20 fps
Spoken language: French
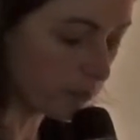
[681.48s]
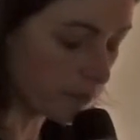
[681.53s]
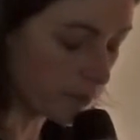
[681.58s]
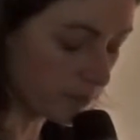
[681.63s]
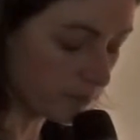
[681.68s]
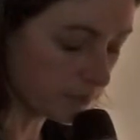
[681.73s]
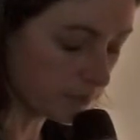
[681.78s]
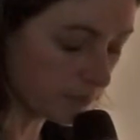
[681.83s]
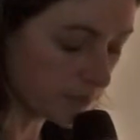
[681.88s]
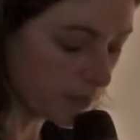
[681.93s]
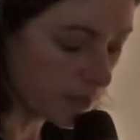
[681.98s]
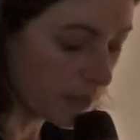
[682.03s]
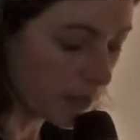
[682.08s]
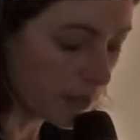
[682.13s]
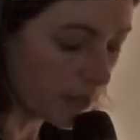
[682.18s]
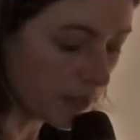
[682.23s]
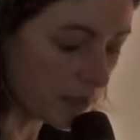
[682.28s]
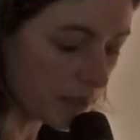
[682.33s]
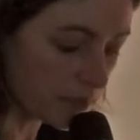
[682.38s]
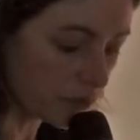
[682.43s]
loin.
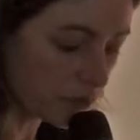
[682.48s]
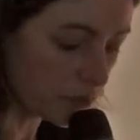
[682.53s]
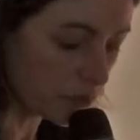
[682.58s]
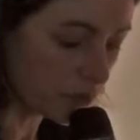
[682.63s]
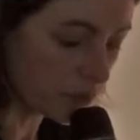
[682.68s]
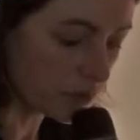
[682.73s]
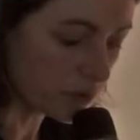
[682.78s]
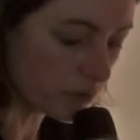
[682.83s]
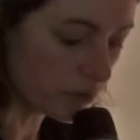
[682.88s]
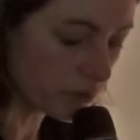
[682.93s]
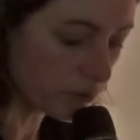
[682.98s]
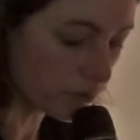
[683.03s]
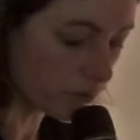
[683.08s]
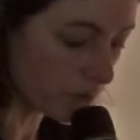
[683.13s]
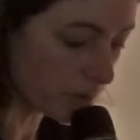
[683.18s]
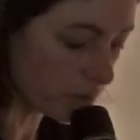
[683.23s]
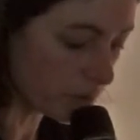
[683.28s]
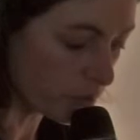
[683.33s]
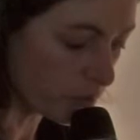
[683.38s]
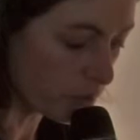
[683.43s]
L'aire de jeu est un
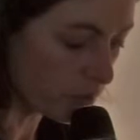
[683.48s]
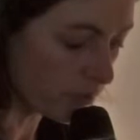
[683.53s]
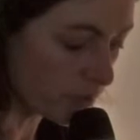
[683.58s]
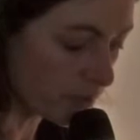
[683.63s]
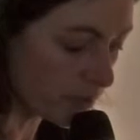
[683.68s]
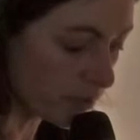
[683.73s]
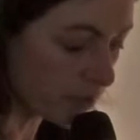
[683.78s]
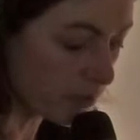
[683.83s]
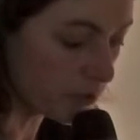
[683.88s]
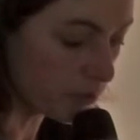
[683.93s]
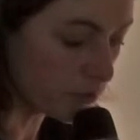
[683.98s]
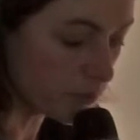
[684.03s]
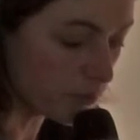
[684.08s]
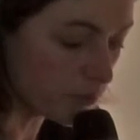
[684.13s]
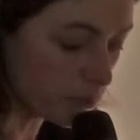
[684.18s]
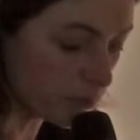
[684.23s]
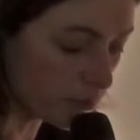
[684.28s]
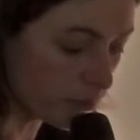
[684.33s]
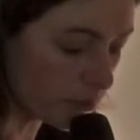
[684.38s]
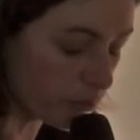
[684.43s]
endroit clos qui est situé
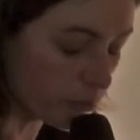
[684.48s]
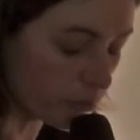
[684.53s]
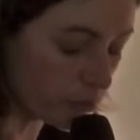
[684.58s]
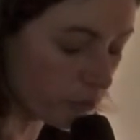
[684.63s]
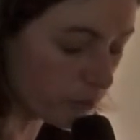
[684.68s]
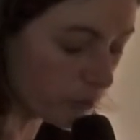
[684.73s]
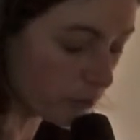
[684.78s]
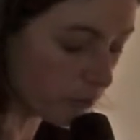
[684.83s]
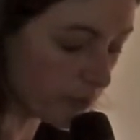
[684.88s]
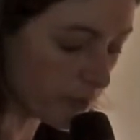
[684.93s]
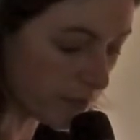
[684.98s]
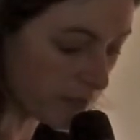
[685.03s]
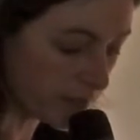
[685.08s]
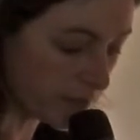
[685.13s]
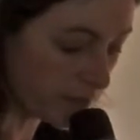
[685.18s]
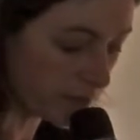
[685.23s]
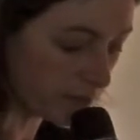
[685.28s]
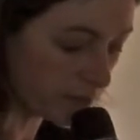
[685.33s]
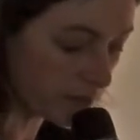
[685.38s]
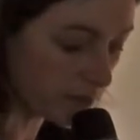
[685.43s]
dans le prolongement de la
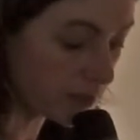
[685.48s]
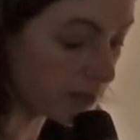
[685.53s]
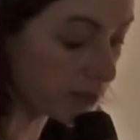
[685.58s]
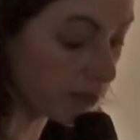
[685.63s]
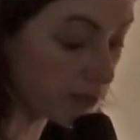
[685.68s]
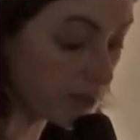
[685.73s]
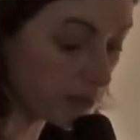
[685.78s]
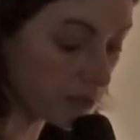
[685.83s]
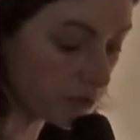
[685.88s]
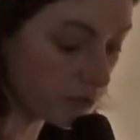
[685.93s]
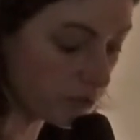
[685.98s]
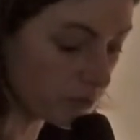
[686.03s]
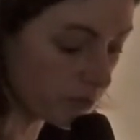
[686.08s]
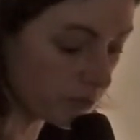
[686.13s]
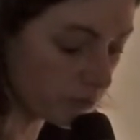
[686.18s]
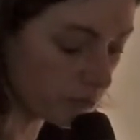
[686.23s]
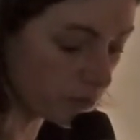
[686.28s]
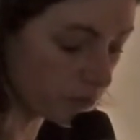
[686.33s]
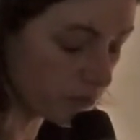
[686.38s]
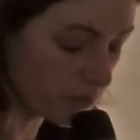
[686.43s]
résidentialisation des
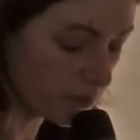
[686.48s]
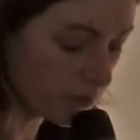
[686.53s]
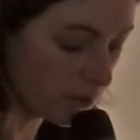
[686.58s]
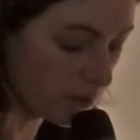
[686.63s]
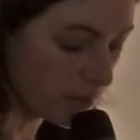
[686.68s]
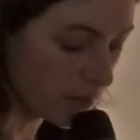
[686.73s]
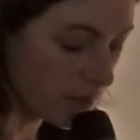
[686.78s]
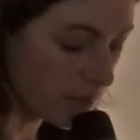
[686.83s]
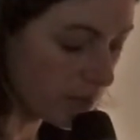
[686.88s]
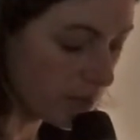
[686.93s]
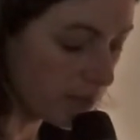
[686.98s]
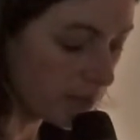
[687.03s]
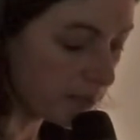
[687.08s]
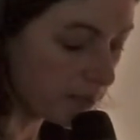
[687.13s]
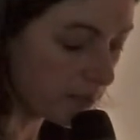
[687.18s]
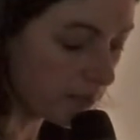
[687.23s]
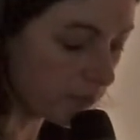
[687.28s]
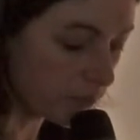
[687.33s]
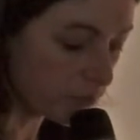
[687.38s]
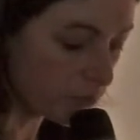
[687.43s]
tours.
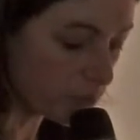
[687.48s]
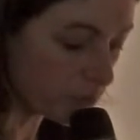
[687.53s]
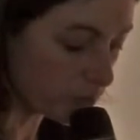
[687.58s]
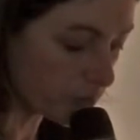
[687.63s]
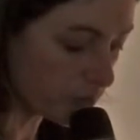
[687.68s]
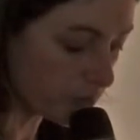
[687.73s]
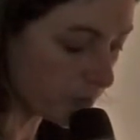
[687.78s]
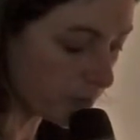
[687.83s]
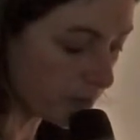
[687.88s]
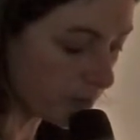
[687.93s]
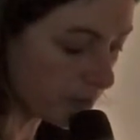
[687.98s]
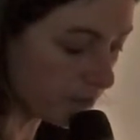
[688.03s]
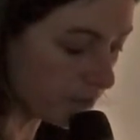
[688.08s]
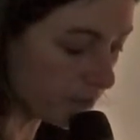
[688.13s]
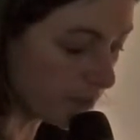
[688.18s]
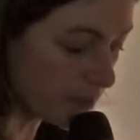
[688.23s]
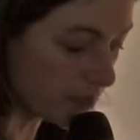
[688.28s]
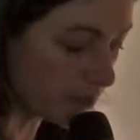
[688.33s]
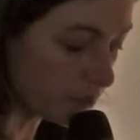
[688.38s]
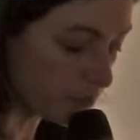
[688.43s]
Sa fonction
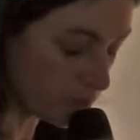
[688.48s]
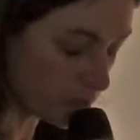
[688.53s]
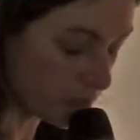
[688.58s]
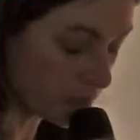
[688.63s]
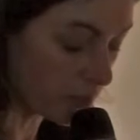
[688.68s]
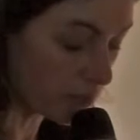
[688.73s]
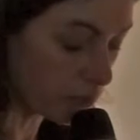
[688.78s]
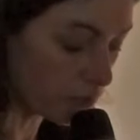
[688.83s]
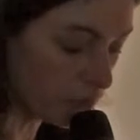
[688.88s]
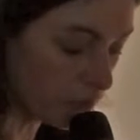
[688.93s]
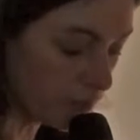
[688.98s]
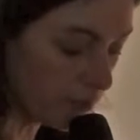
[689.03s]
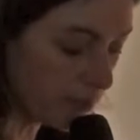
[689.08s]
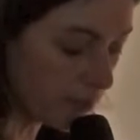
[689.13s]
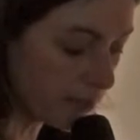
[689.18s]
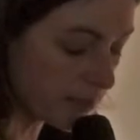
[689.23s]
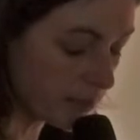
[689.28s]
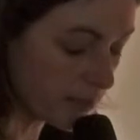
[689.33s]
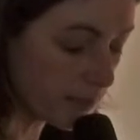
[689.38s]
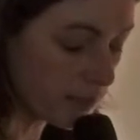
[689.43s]
spécifique et
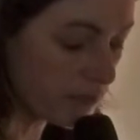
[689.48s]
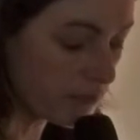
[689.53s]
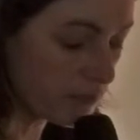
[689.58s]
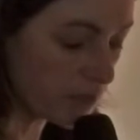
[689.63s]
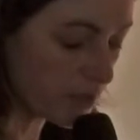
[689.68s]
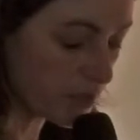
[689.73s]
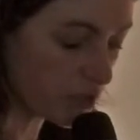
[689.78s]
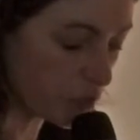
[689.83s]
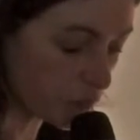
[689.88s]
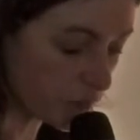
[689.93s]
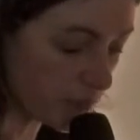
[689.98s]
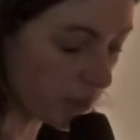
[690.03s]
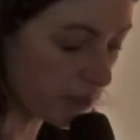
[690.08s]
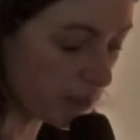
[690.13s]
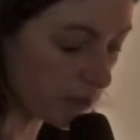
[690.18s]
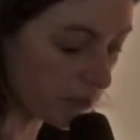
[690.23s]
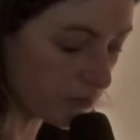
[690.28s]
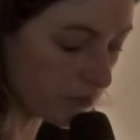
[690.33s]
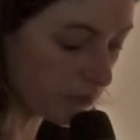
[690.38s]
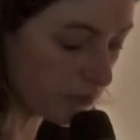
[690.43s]
unique, faire jouer
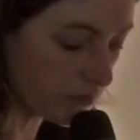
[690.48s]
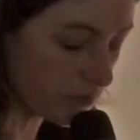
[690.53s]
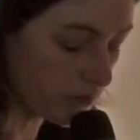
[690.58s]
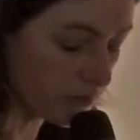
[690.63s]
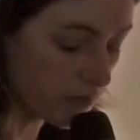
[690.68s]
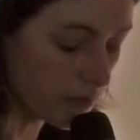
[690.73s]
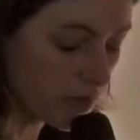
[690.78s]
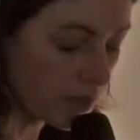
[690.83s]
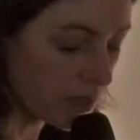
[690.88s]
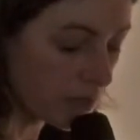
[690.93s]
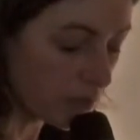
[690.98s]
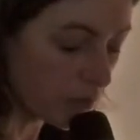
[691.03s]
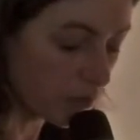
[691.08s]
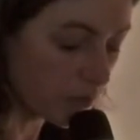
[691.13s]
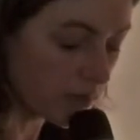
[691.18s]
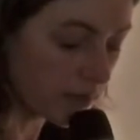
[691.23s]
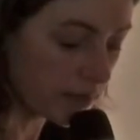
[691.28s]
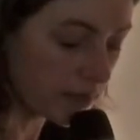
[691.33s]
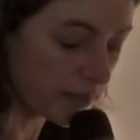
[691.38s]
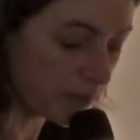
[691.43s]
les enfants,
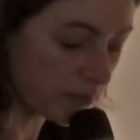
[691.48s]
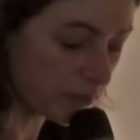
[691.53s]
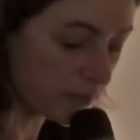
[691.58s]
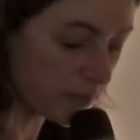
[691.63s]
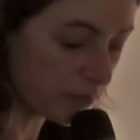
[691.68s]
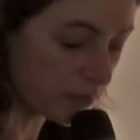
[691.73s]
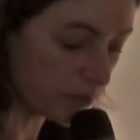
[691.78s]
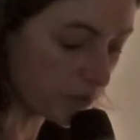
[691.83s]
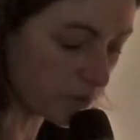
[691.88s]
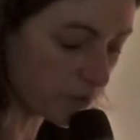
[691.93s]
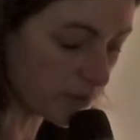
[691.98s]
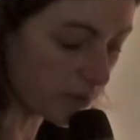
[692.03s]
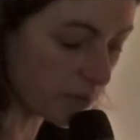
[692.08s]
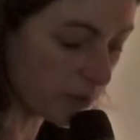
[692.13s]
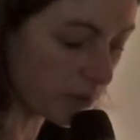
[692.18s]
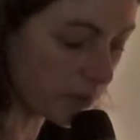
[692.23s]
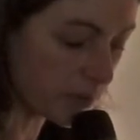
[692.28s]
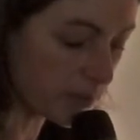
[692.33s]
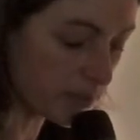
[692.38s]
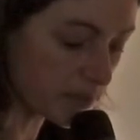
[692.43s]
relègue les femmes dans un
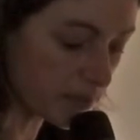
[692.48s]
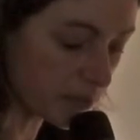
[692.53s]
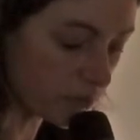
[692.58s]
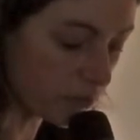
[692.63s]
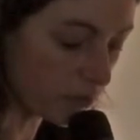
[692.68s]
espace là